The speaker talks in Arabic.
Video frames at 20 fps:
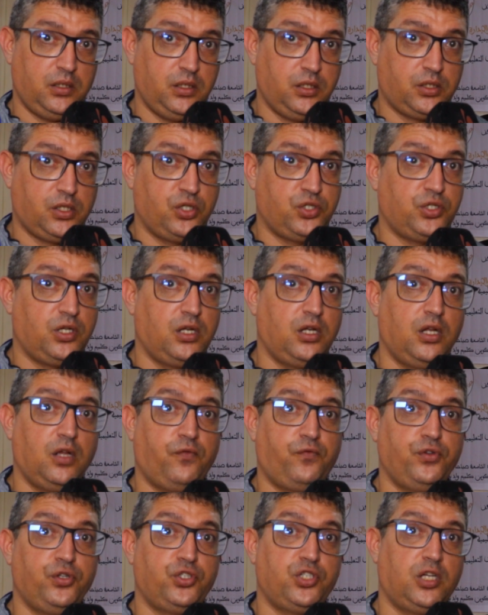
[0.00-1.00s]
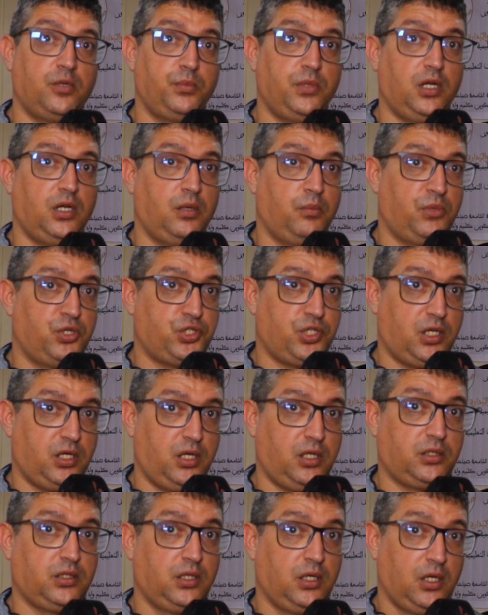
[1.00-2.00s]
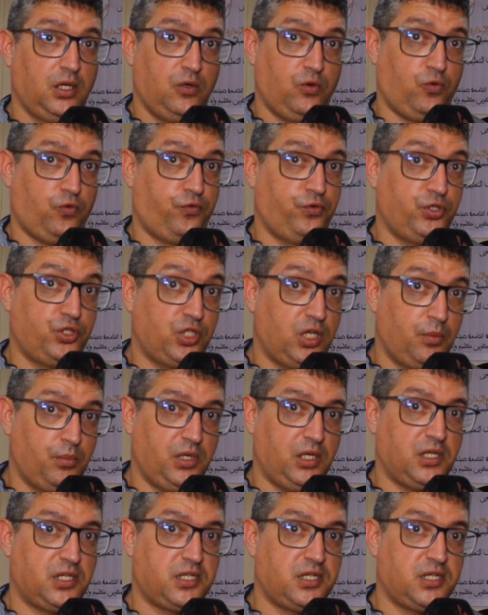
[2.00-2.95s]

يتجلى في جميع المجالات وفي جميع